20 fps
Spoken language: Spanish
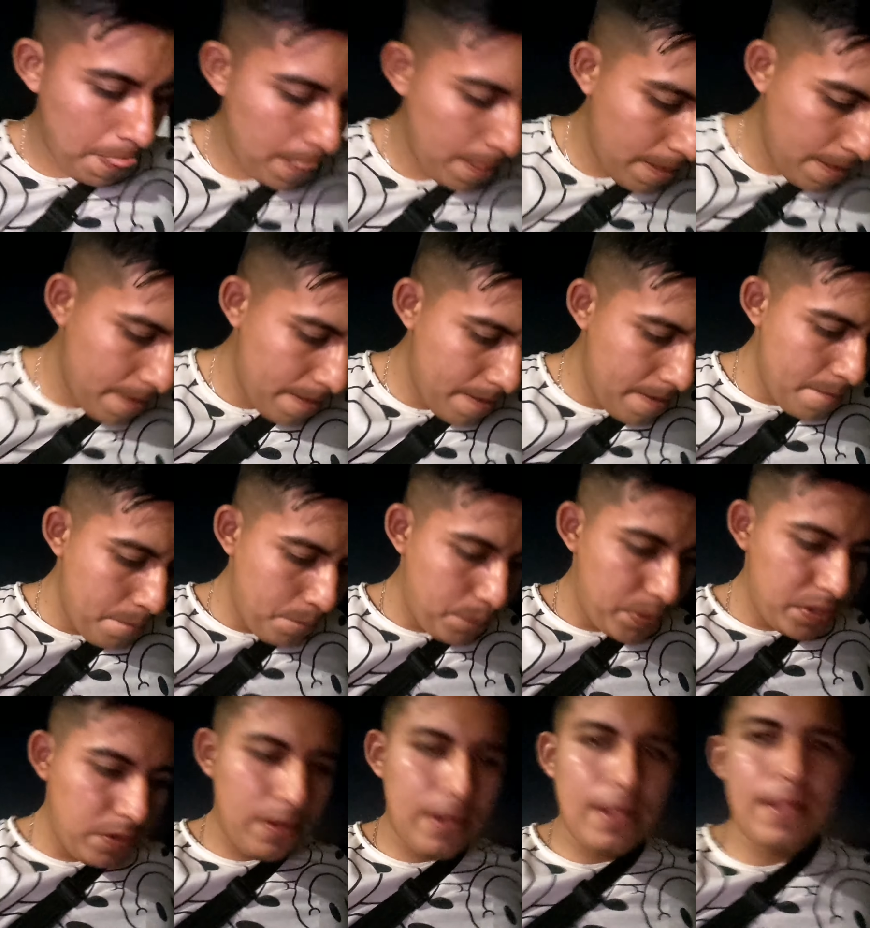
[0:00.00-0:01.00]
inclinado.
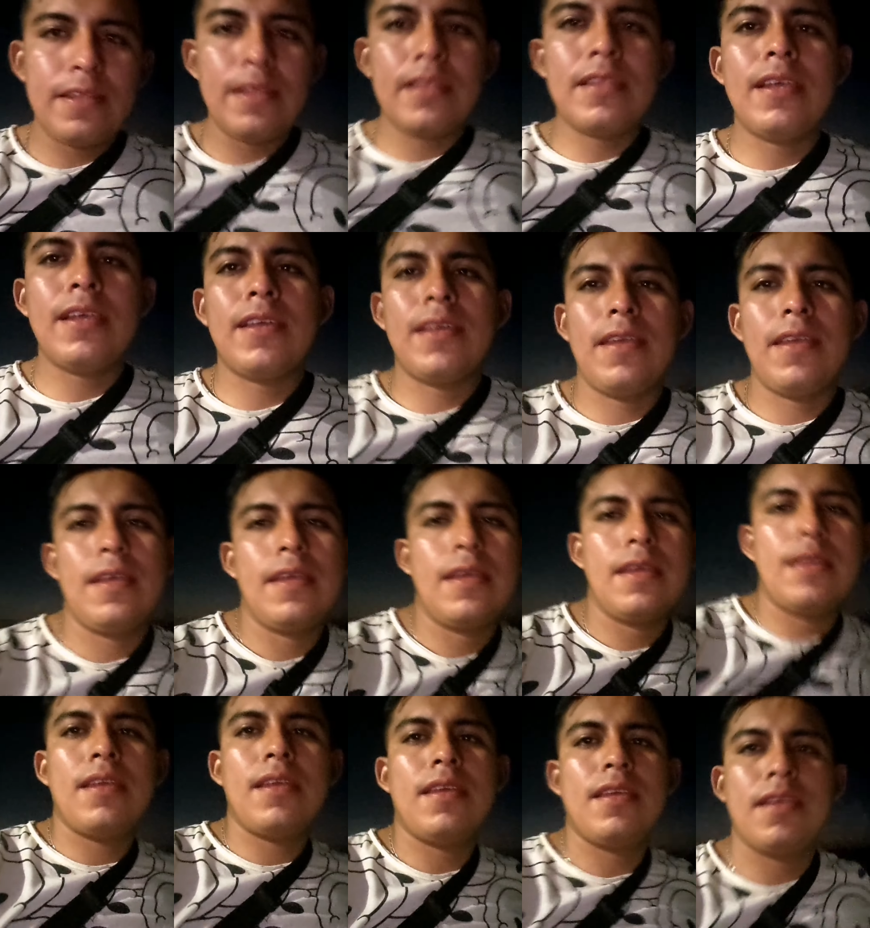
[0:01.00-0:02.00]
Pero
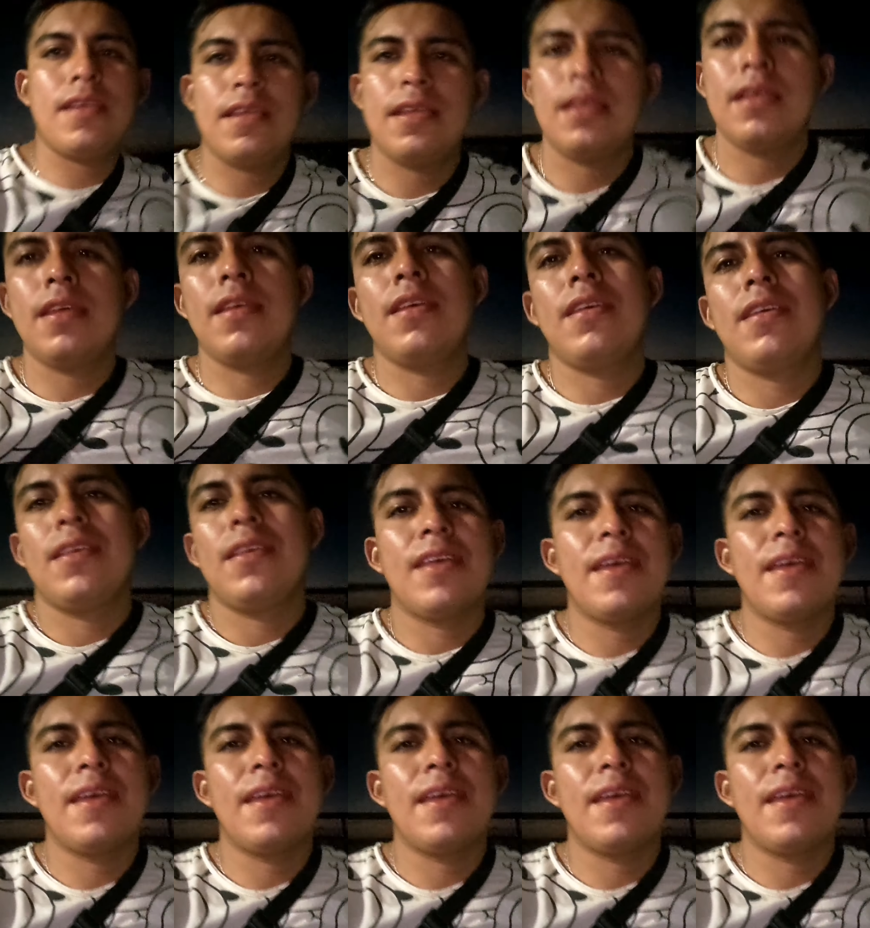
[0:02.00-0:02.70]
la neta que,